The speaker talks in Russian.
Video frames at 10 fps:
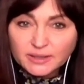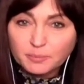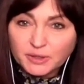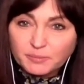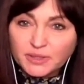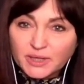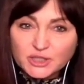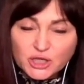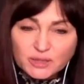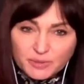это
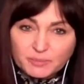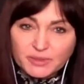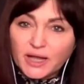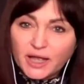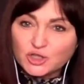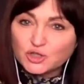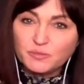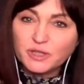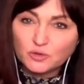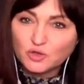предполагает, что
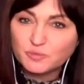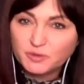мир должен